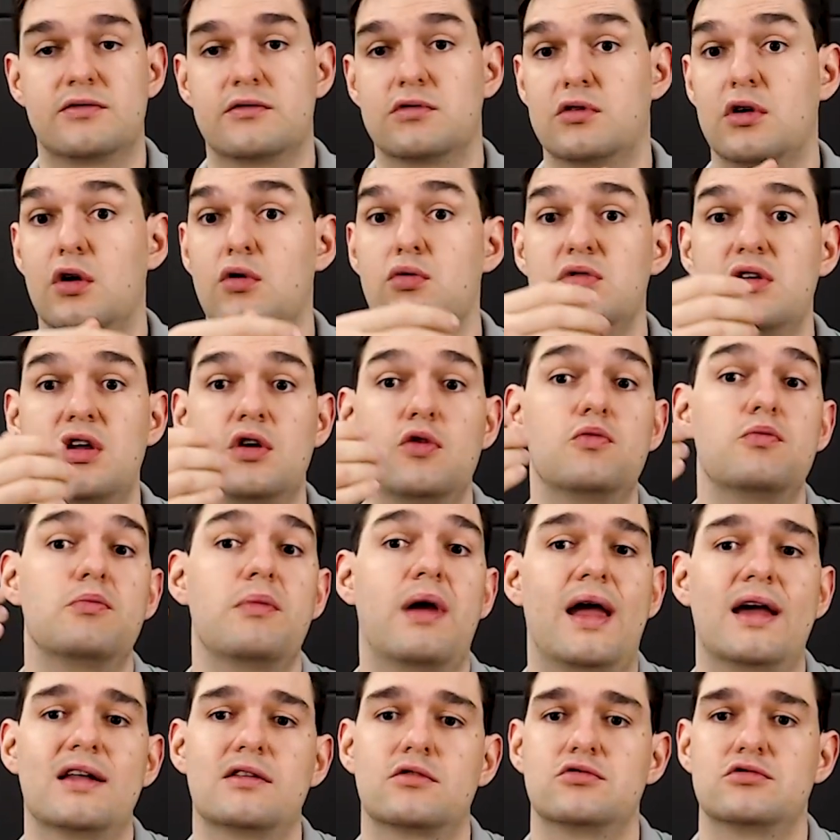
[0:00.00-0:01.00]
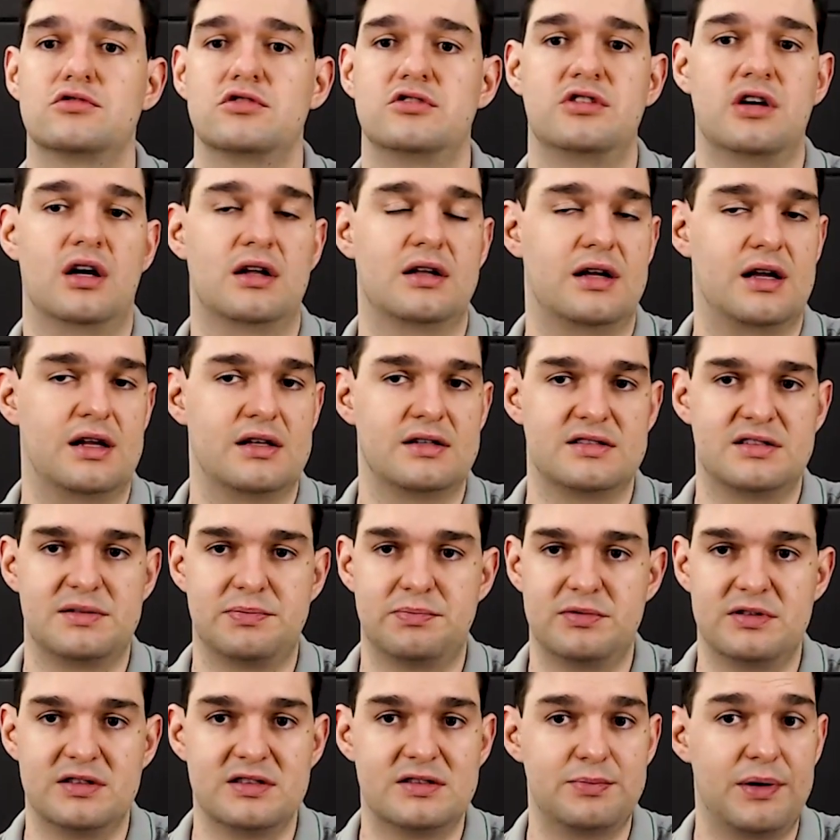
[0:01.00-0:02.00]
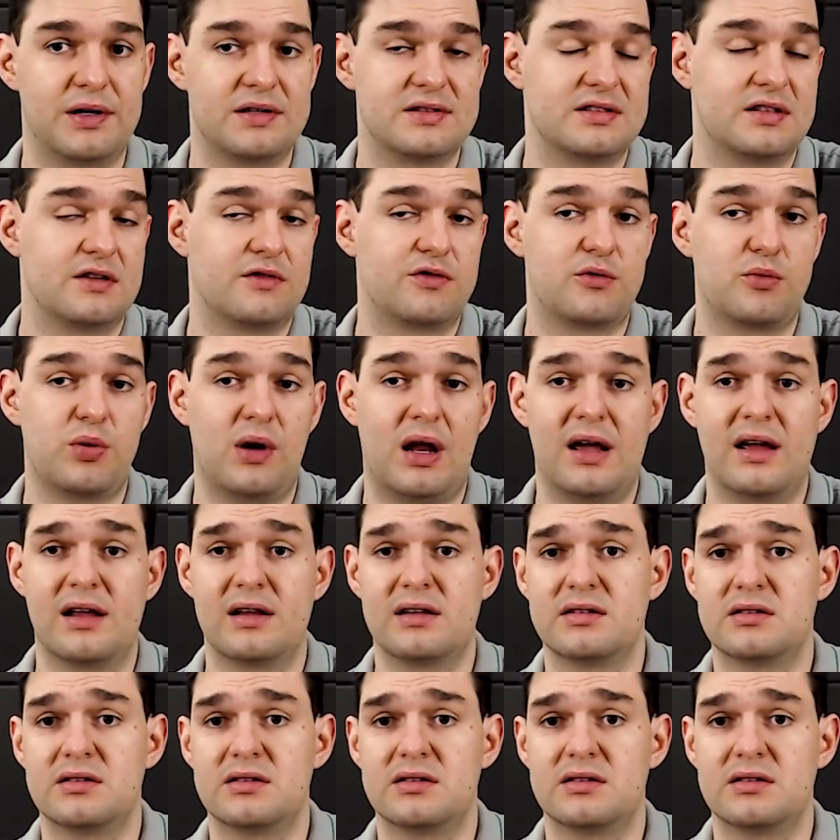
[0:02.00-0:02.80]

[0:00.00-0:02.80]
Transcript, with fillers: não tem um método de análise específico para ele,